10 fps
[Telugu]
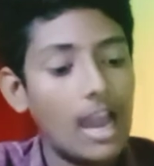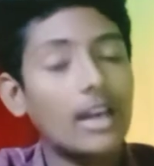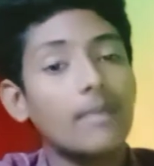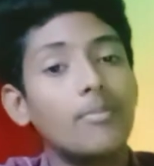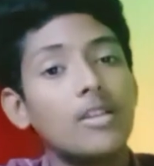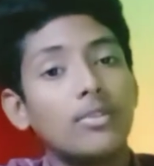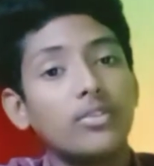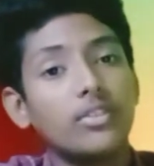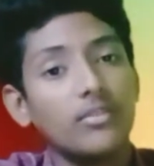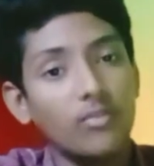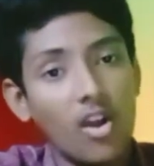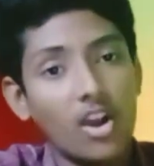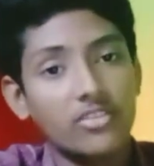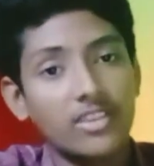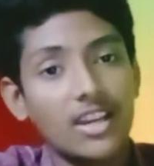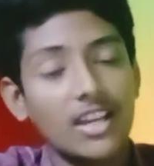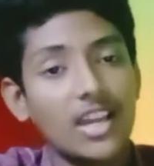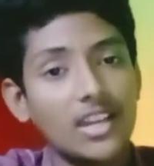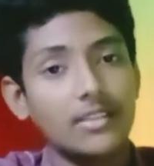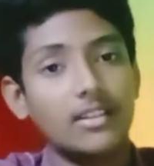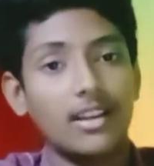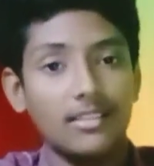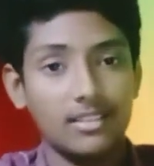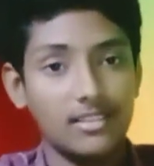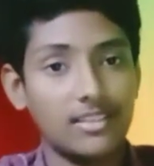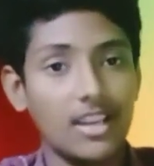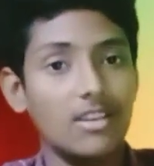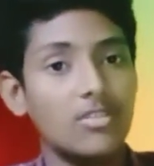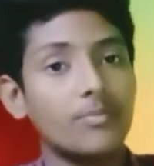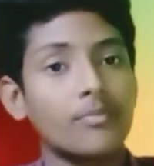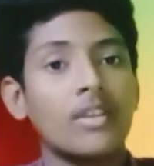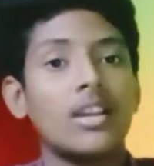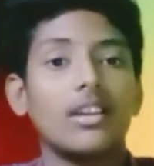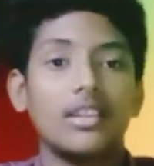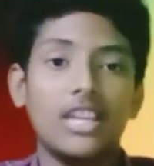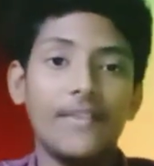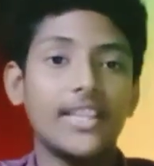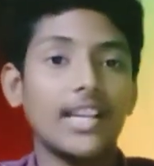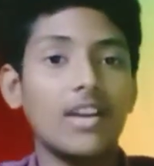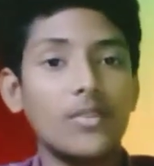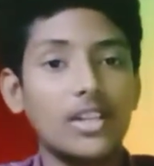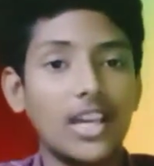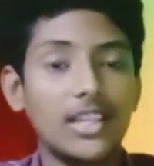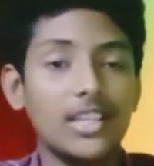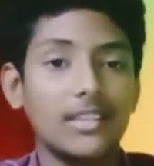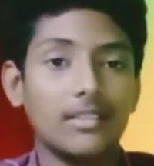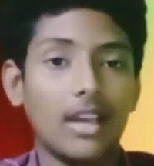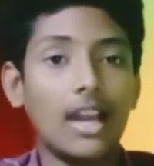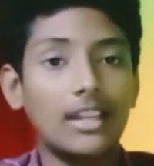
అక్కడ పీపుల్స్ వ్లాగ్ స్టైల్ కానీ డ్రెస్సింగ్ స్టైలు ఏ విధంగా ఉంటుంది ఆ